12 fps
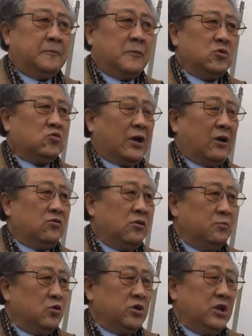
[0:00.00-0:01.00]
뭐 땅굴
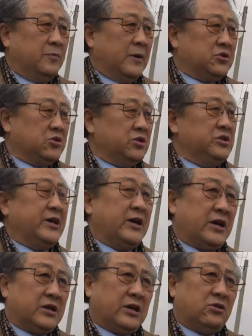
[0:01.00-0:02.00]
뭐 일반적인
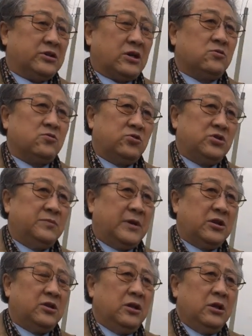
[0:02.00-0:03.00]
생각이라고 자꾸
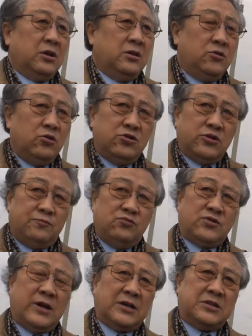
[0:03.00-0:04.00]
그러지만은 여기서
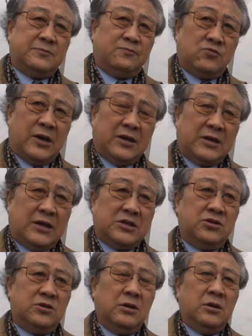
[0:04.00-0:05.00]
북까지
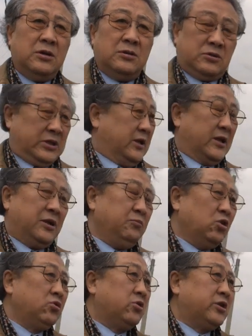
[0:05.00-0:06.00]
북한까지는 대단히
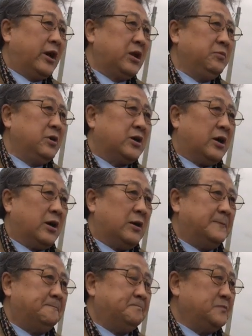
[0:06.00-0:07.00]
먼 거리 아닙니까?
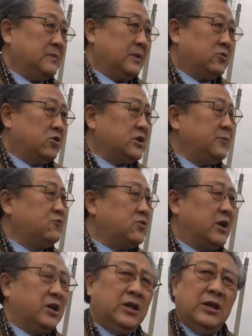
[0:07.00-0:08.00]
솔직히
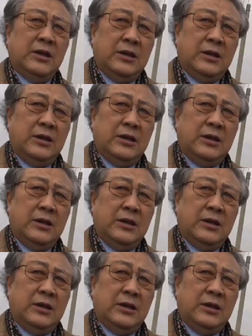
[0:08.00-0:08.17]
북한이